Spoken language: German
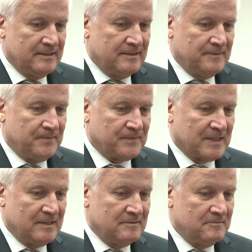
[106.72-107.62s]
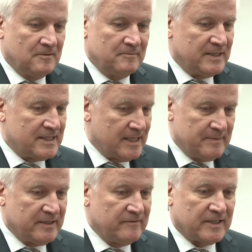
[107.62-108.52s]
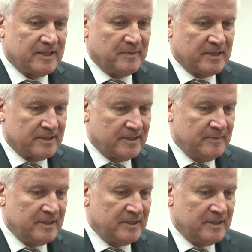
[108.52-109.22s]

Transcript: Ähm, mit Serbien war ich beieinander,